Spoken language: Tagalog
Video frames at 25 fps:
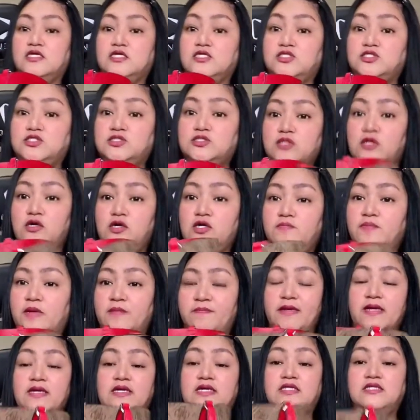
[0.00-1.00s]
So,
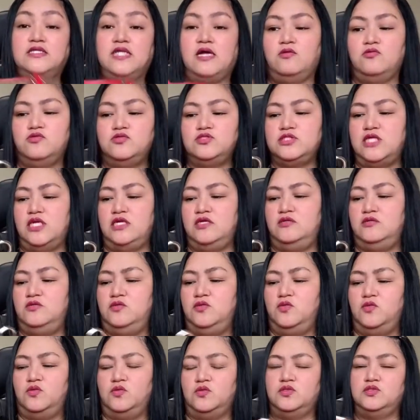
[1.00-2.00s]
ipapakita ko sa
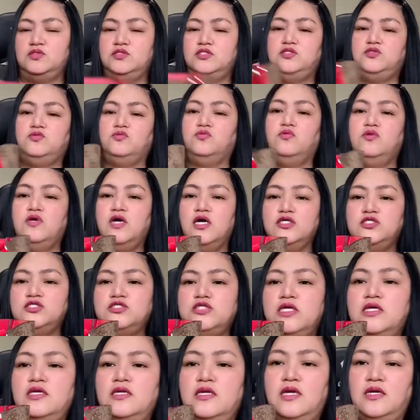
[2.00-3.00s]
inyo. Ito ko nga
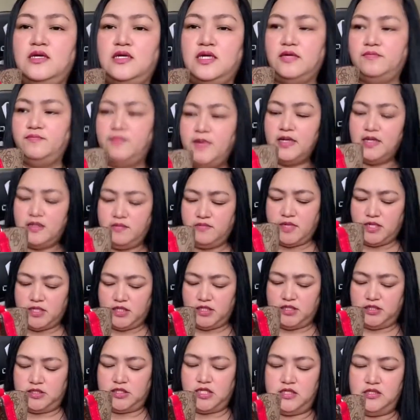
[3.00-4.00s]
siya ilagay para
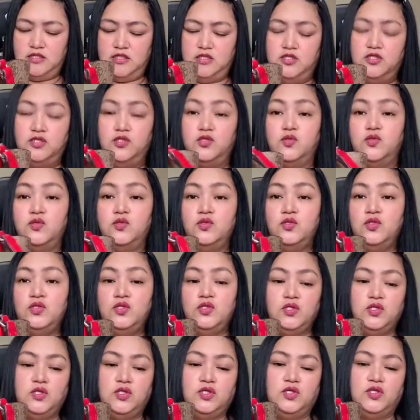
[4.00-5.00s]
makita ninyo.
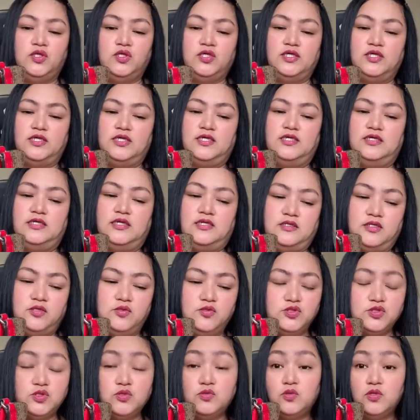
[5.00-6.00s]
Ayan.
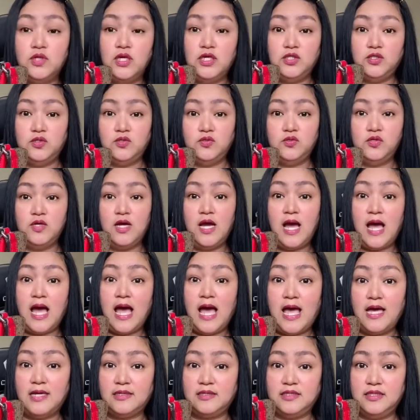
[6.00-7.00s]
Usog ko lang yung
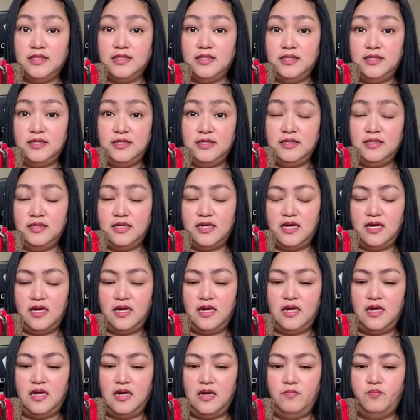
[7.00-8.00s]
aking
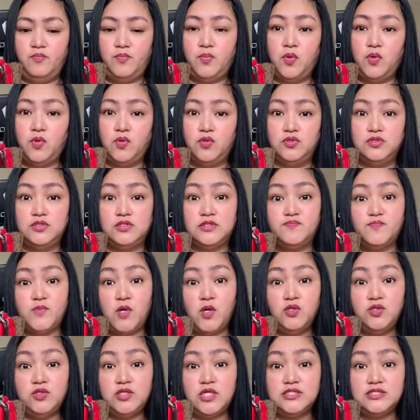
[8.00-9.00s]
uh, phone.
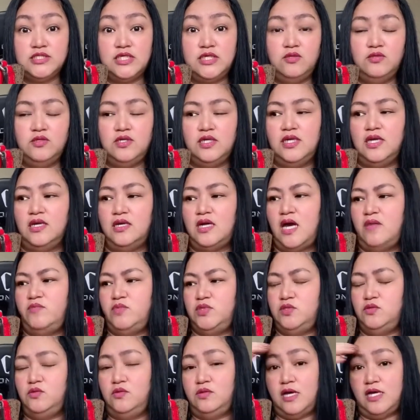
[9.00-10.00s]
Phone kasi yung
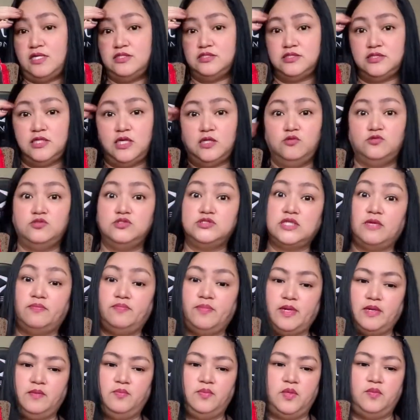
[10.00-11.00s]
ginagamit ko guys ngayon sa
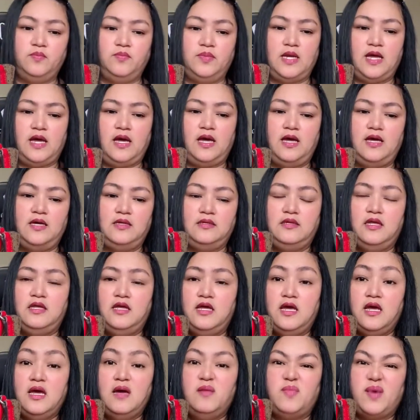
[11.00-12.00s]
pagbablog
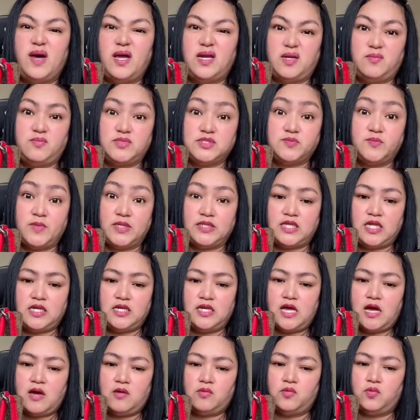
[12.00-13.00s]
para mas
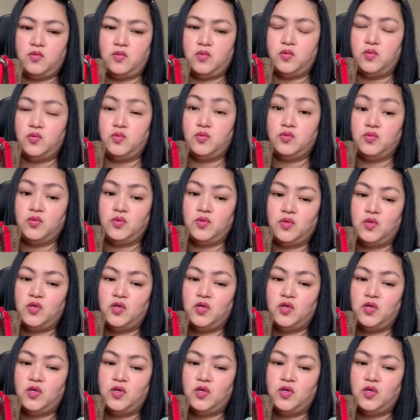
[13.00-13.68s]
madali akong